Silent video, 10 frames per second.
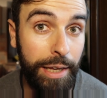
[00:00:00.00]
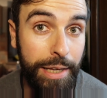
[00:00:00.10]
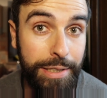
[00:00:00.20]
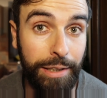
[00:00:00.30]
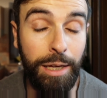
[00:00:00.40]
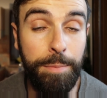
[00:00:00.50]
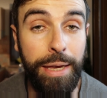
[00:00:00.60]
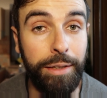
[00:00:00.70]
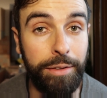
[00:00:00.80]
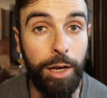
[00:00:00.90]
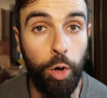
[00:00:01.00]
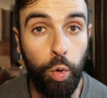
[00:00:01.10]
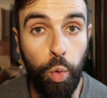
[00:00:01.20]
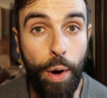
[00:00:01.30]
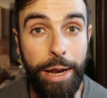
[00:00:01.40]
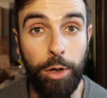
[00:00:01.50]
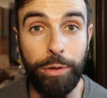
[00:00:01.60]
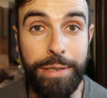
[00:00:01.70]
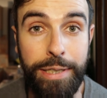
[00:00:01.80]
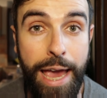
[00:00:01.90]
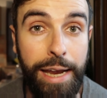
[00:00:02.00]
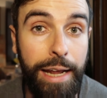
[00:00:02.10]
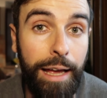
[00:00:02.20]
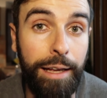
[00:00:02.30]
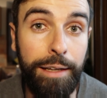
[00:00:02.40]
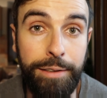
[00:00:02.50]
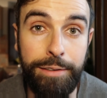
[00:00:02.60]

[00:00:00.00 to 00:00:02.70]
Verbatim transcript: Esattamente, quello di Siena.